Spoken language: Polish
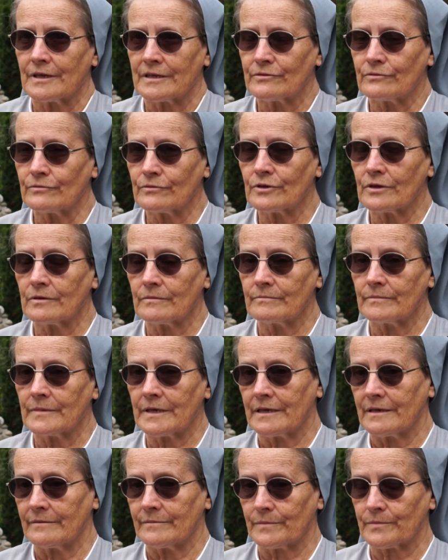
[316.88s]
drugą
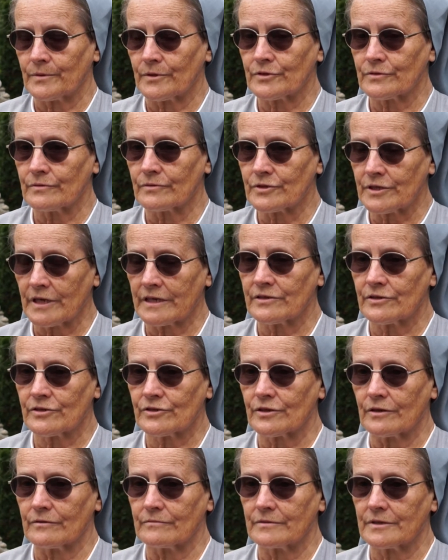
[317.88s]
e, po prostu
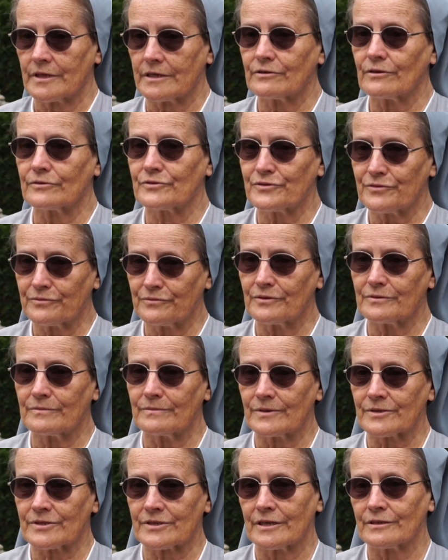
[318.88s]
częścią tego cudu
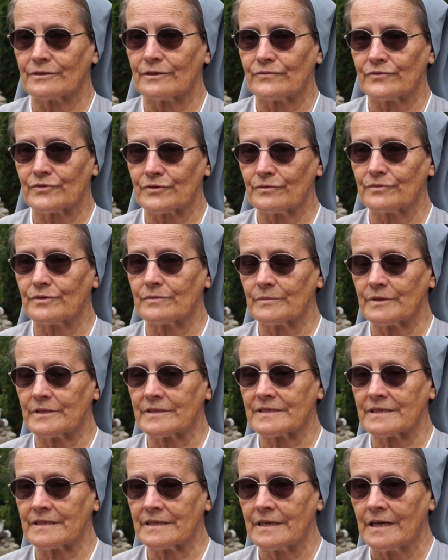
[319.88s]
Bożego wśród
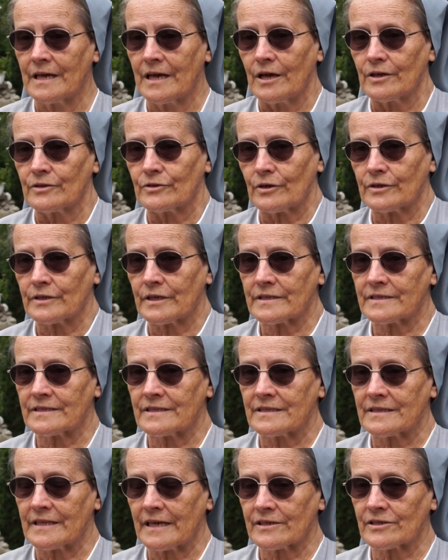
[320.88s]
misji to jest
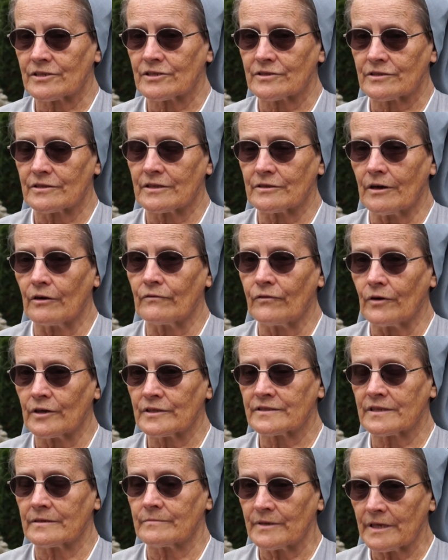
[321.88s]
też,
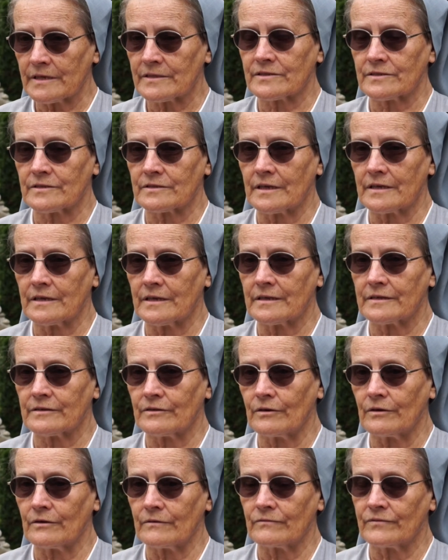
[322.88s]
owocem jest e,
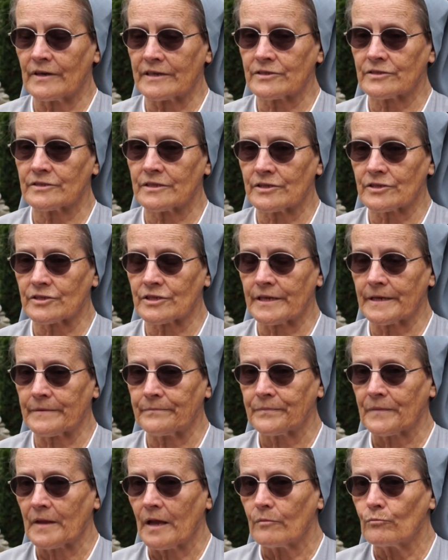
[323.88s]
to właśnie, że
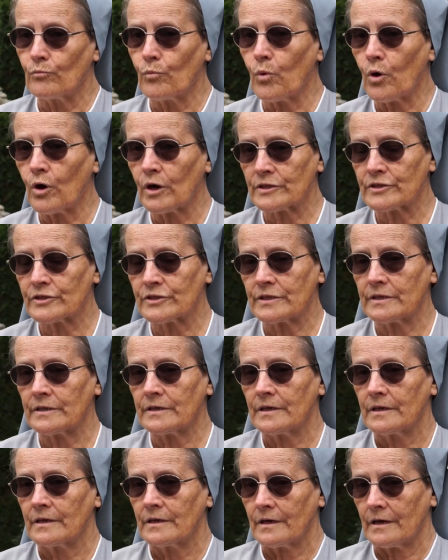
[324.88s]
młodzi
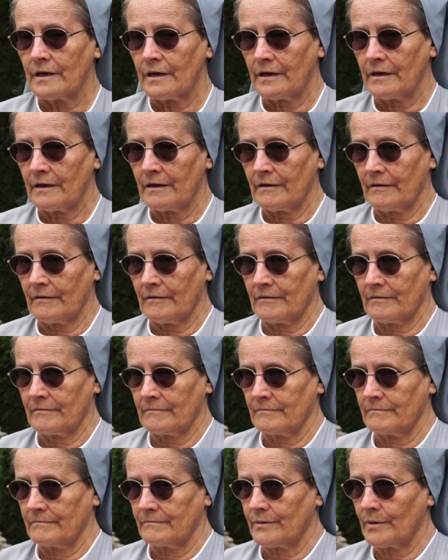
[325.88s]
e,
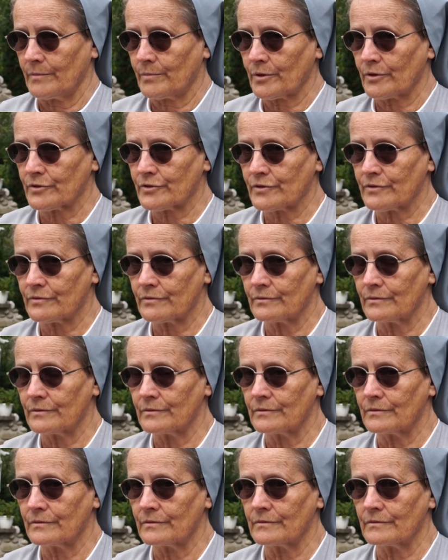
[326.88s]
po
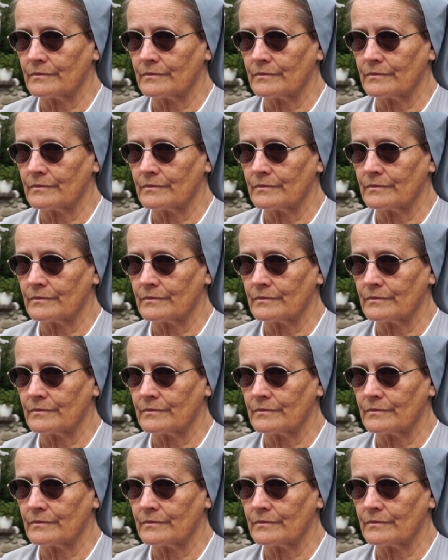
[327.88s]
prostu